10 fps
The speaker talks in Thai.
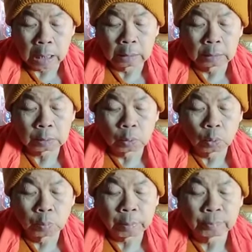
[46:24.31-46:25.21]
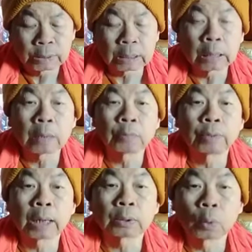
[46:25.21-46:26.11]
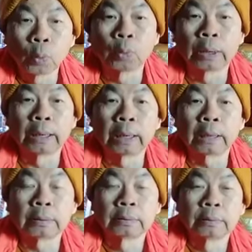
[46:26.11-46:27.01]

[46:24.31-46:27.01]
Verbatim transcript: อันโตปวิสนวาโตเนี่ยนะ